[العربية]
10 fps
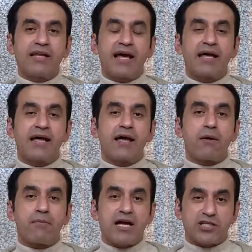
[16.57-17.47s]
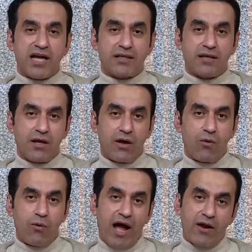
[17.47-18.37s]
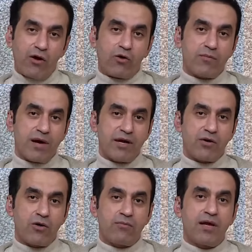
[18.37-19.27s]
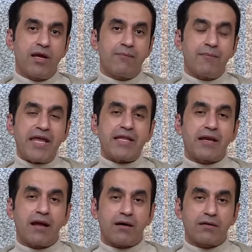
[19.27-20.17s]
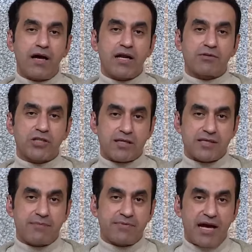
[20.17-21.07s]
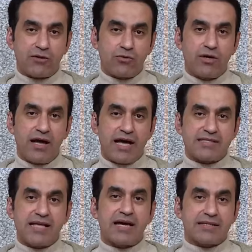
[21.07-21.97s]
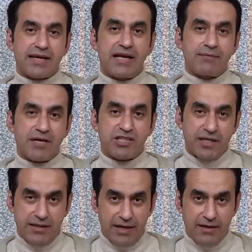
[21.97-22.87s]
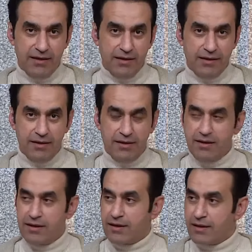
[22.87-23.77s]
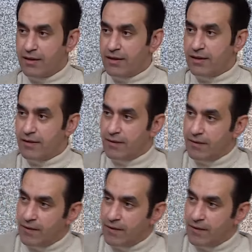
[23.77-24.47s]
لنا مشهد وهنحكم ما بينهم مين اللي اقنعنا بالشخصيه بتاعته اثناء ارتجال المشهد ده مش ممثل